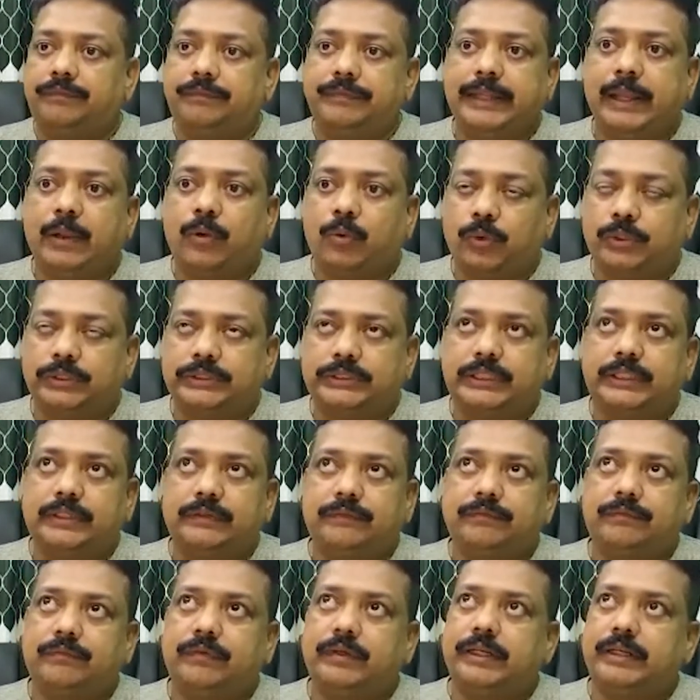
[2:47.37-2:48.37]
ইয়ে করছি
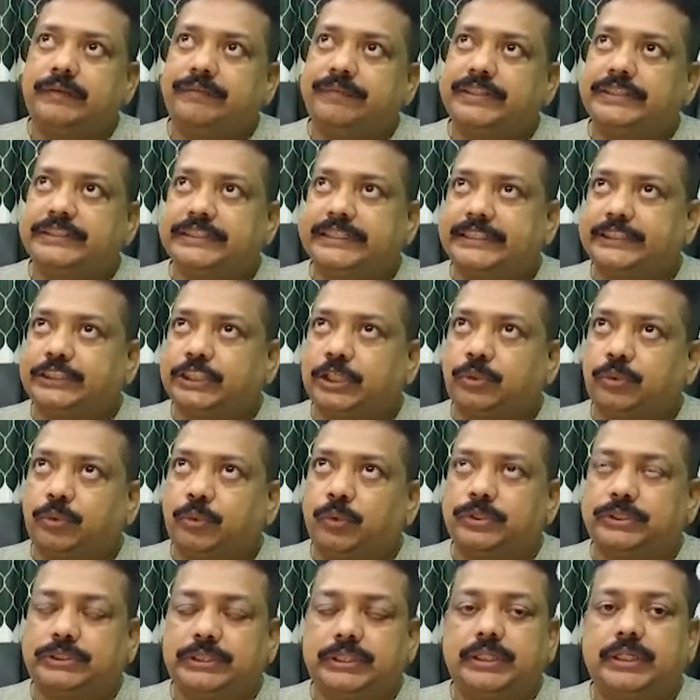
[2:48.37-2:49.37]
ইনভেস্টিগেশন
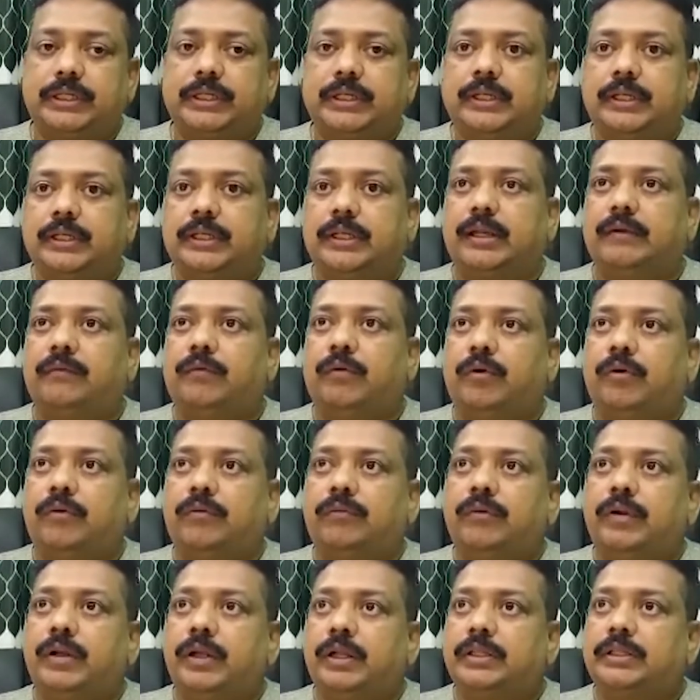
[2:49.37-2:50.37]
করছি এবং
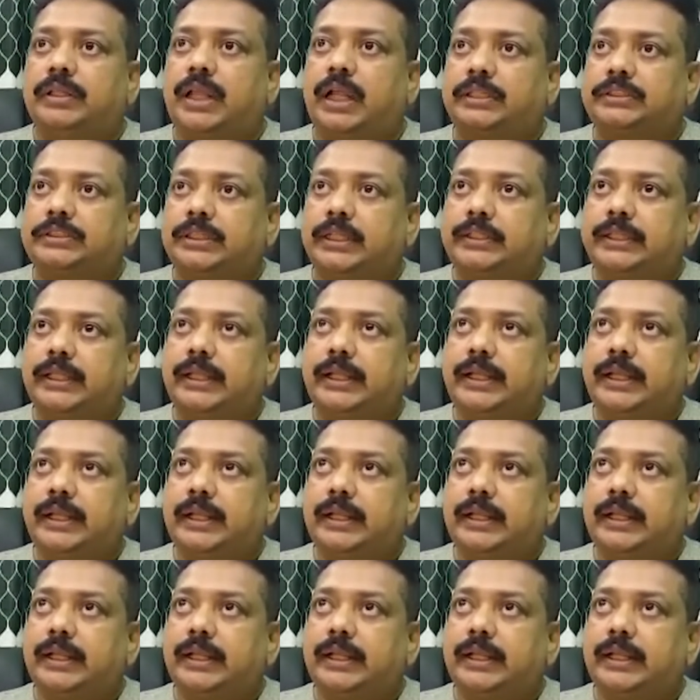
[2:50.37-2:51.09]
তার সাথে